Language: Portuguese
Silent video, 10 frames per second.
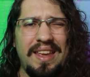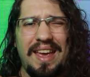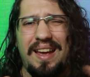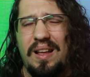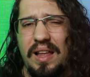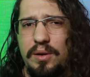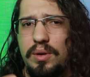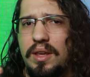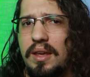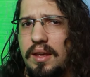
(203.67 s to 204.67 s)
É
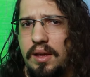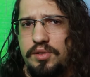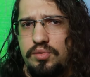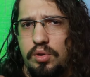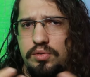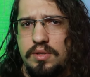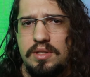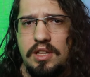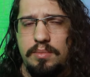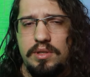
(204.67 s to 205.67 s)
claro que eh, nossos
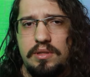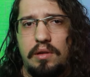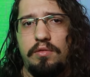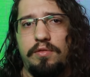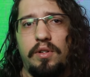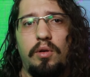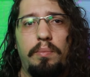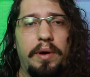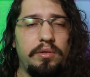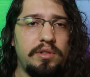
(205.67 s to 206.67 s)
sistemas não vão
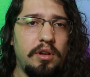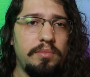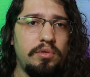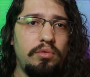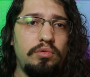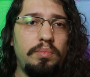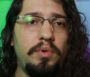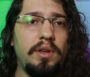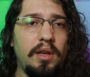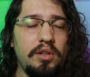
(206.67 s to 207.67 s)
para o zero absoluto
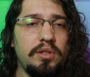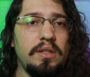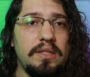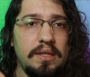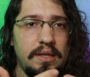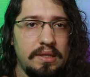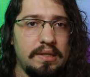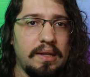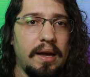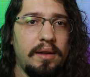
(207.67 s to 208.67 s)
porque a gente
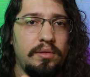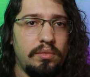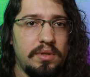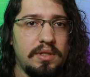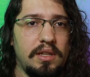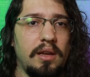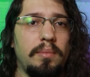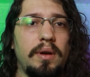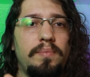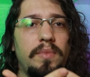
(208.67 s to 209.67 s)
está num
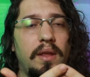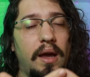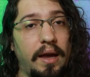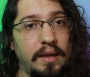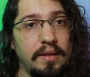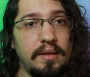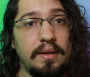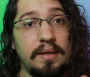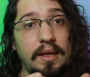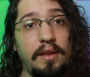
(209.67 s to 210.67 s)
sistema
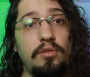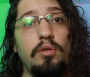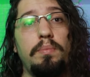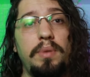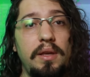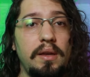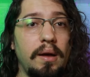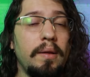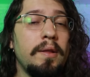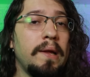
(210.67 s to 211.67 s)
ainda que a
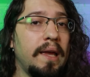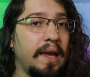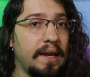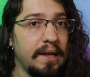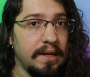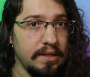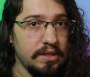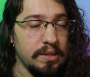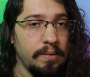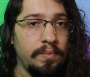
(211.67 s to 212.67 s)
entropia é
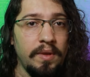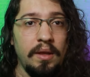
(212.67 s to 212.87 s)
grande.